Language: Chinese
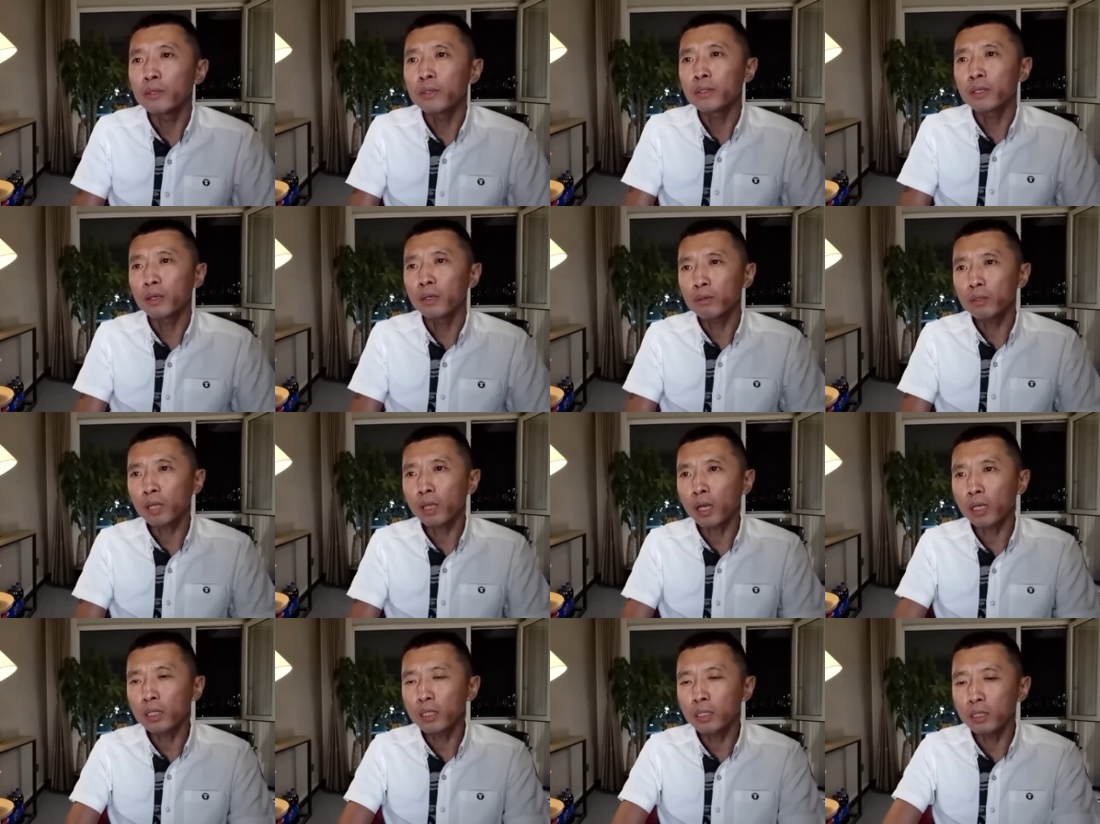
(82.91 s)
然后
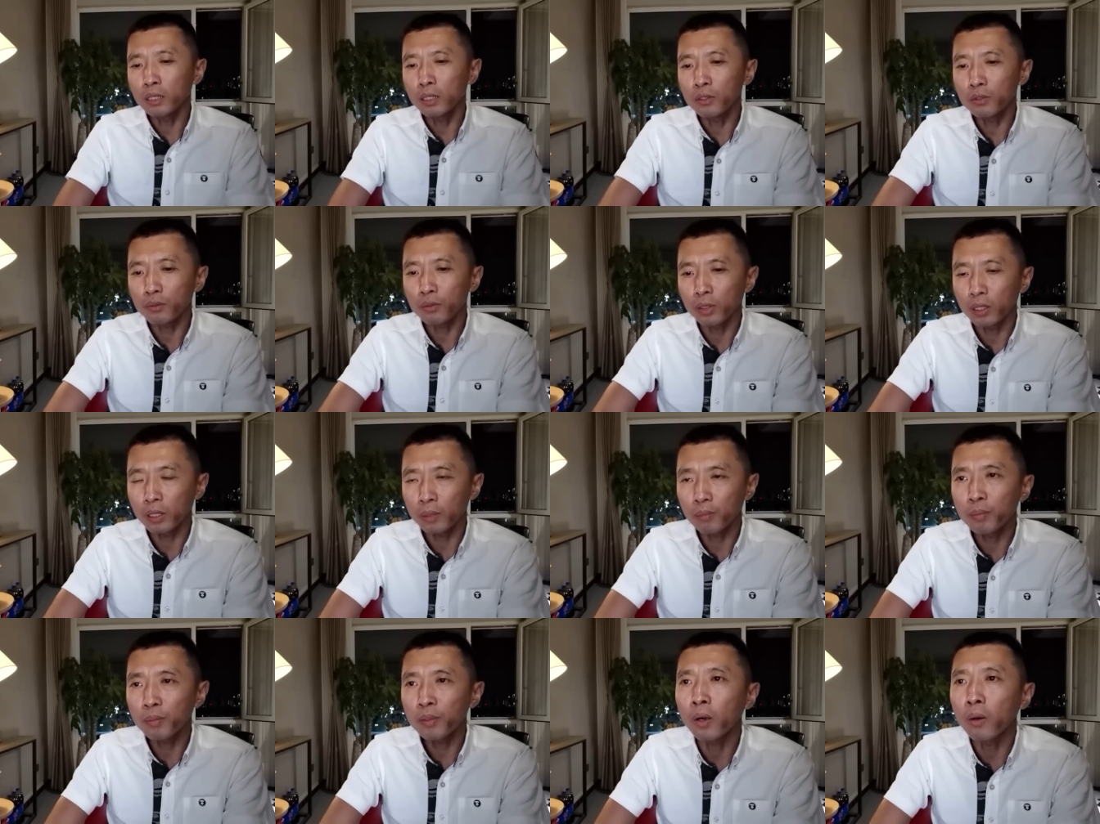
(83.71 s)
他这个人学历
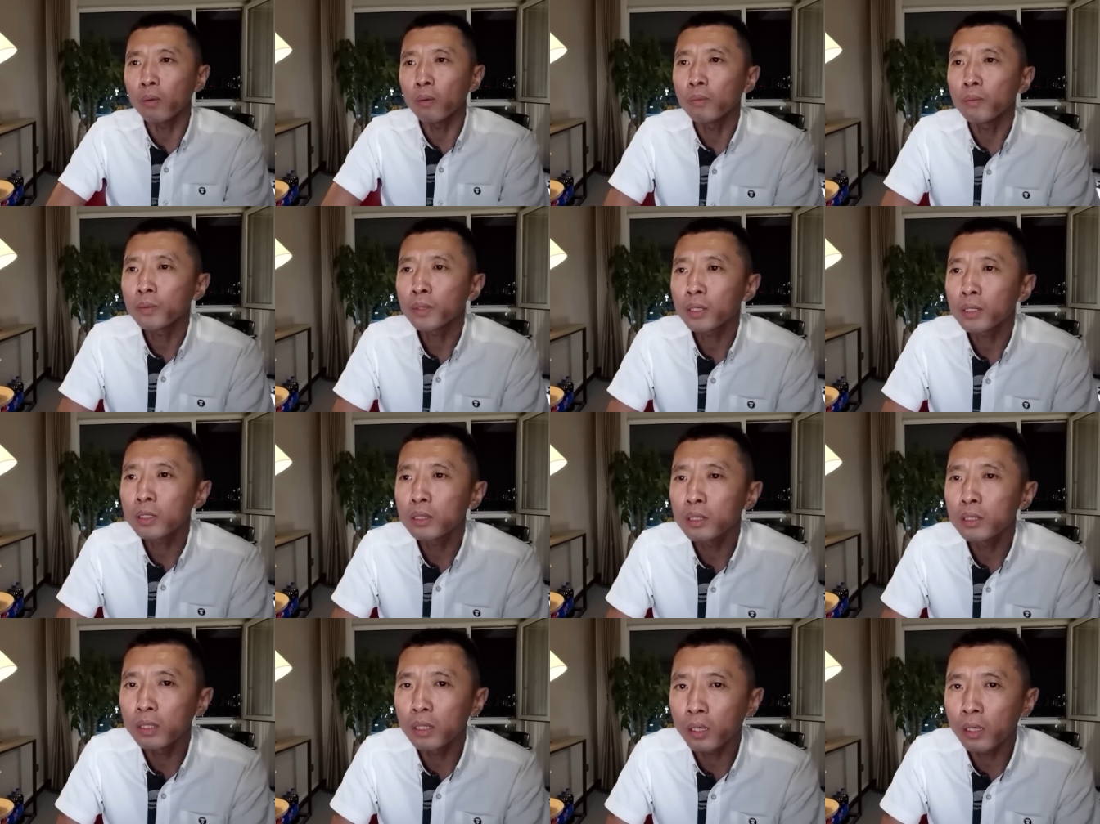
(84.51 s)
不高，他
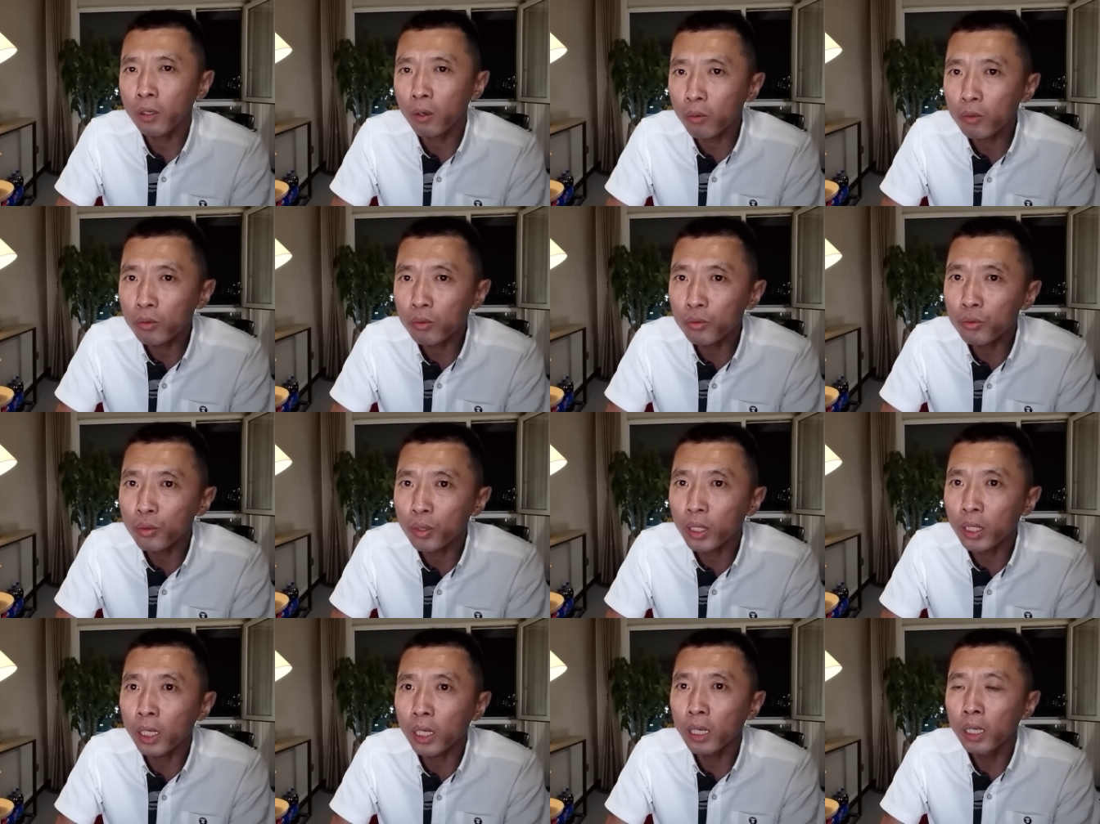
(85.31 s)
是高中学
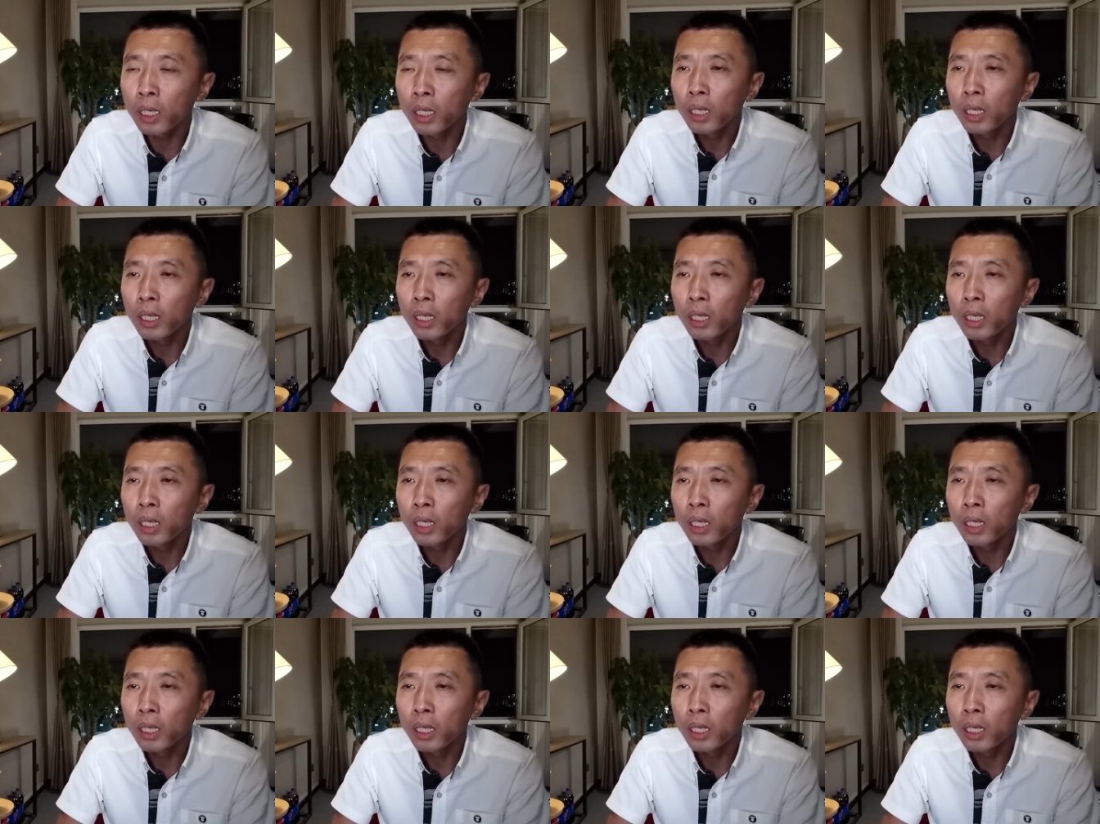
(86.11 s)
历。